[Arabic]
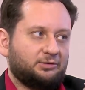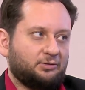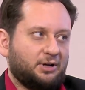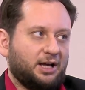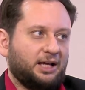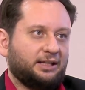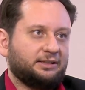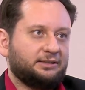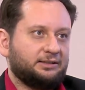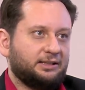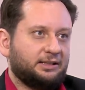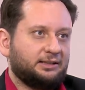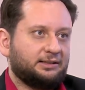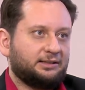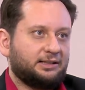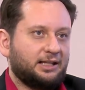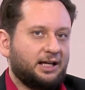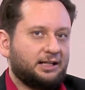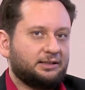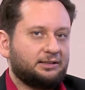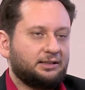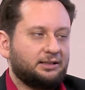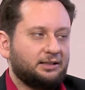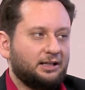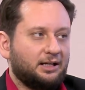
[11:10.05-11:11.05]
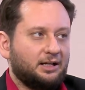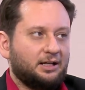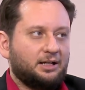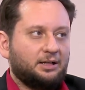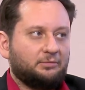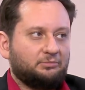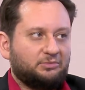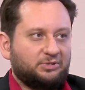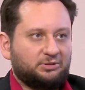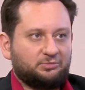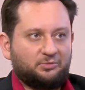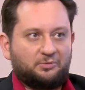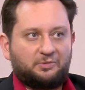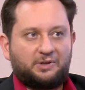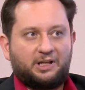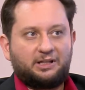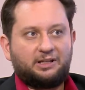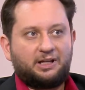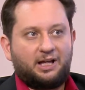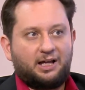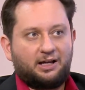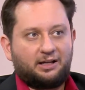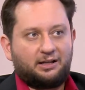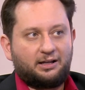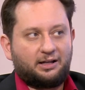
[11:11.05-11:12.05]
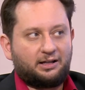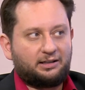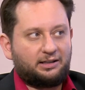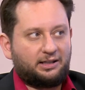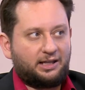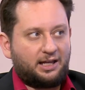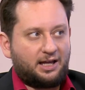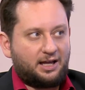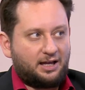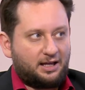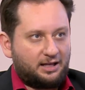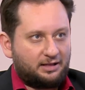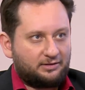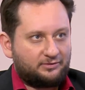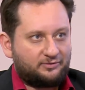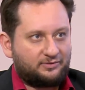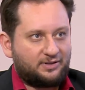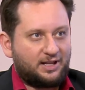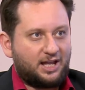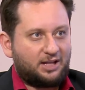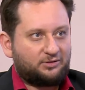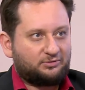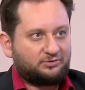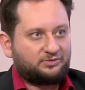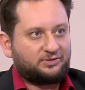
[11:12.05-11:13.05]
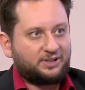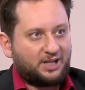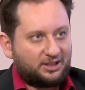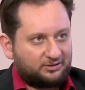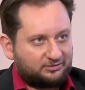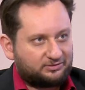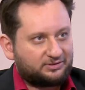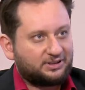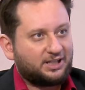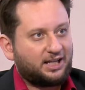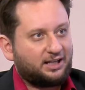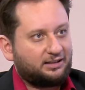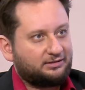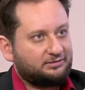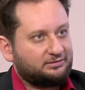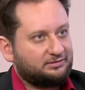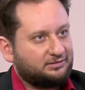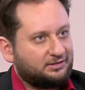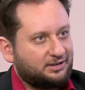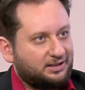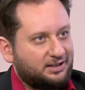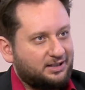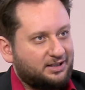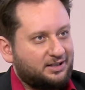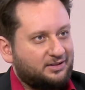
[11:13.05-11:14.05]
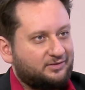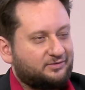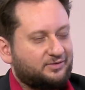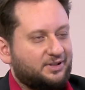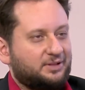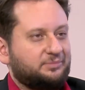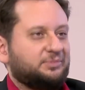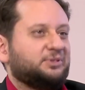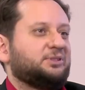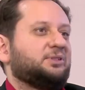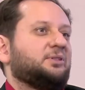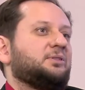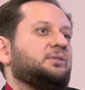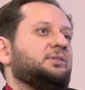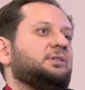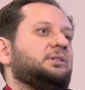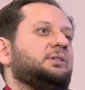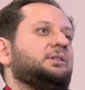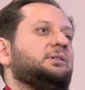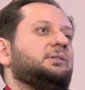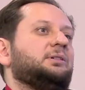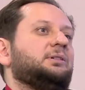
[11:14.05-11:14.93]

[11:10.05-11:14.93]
واحد اثنين ثلاثه مين ممكن يحقق لي اياها؟ فلان وفلان وفلان فبيدخل